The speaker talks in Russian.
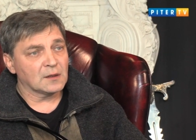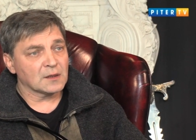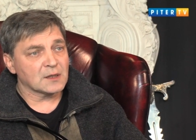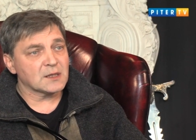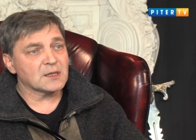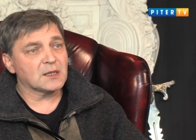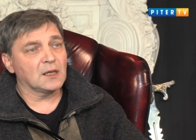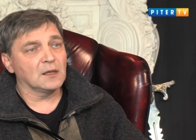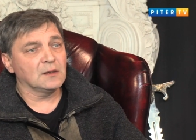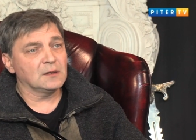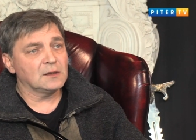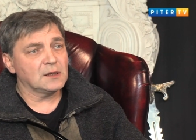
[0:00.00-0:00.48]

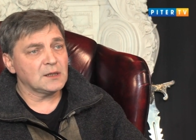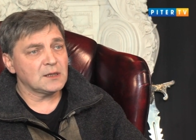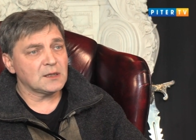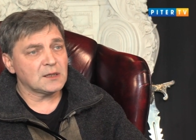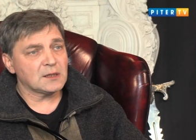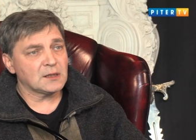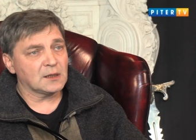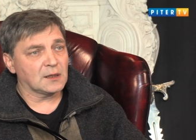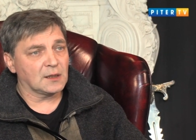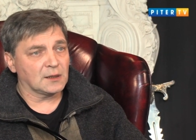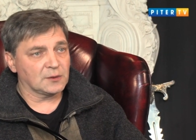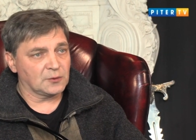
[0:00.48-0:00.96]

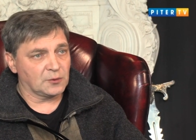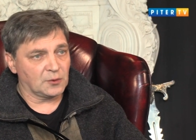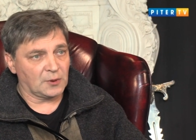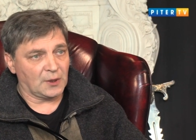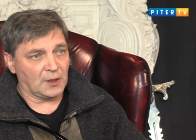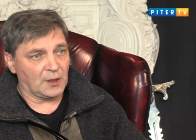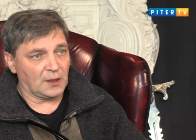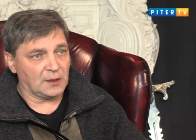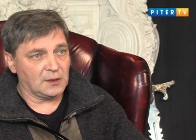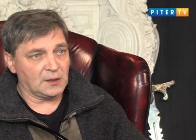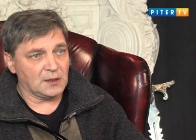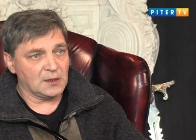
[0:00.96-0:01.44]
ценности,
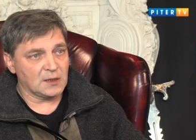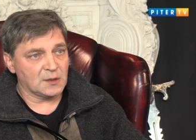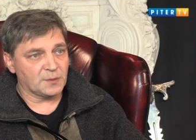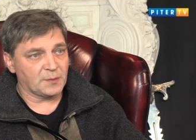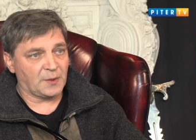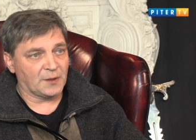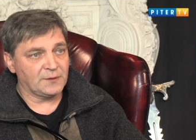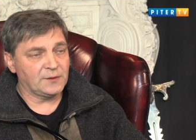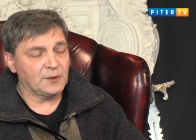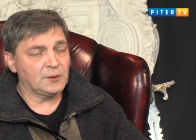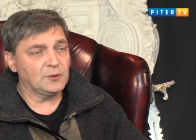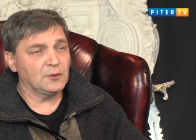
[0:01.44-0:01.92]
которые они
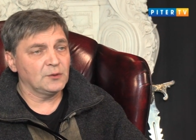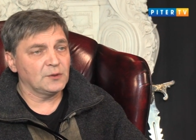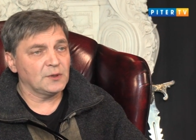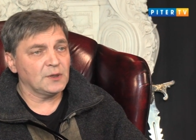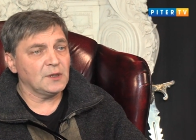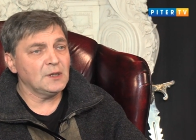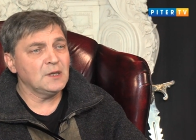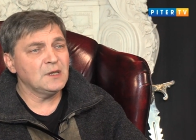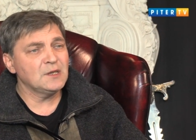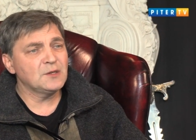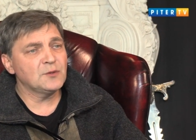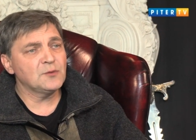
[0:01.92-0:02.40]
исповедуют,
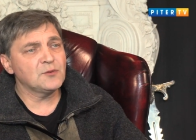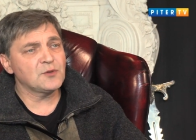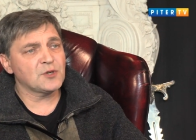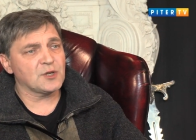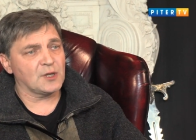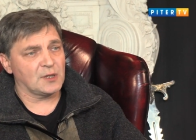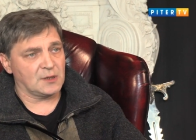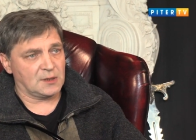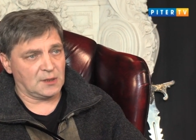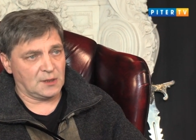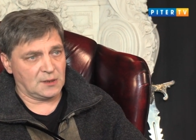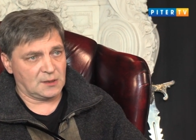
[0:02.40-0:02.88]
и
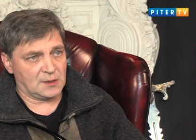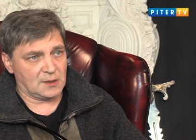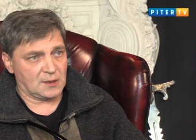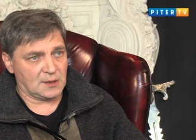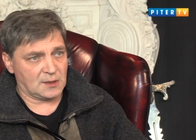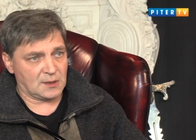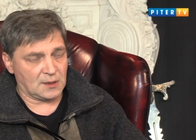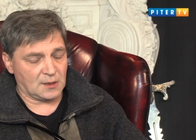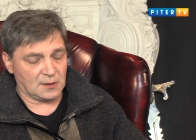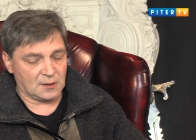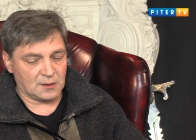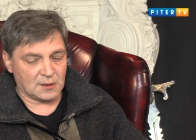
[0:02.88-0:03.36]
изучать эти
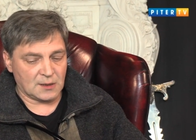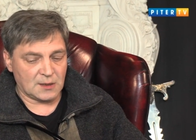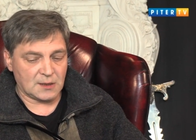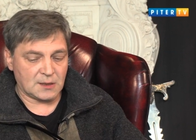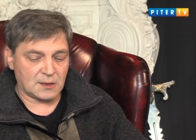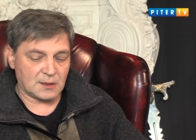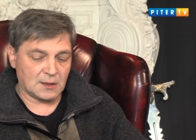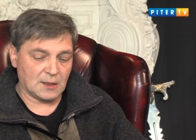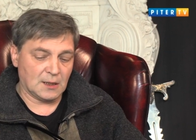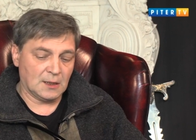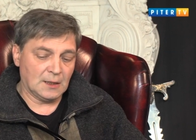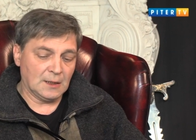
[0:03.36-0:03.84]

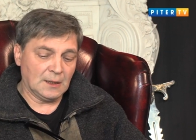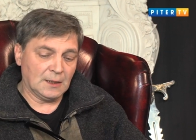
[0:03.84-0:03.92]
ценности.